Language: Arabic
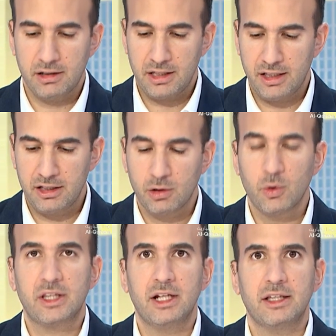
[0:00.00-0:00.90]
يعني
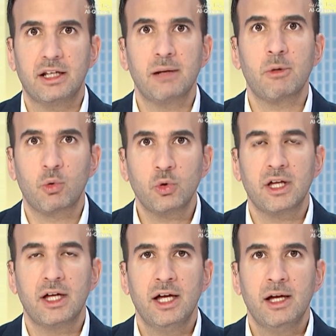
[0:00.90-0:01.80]
قوات الاحتلال
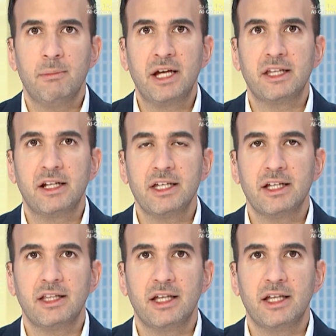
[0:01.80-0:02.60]
موجودة ميدانيا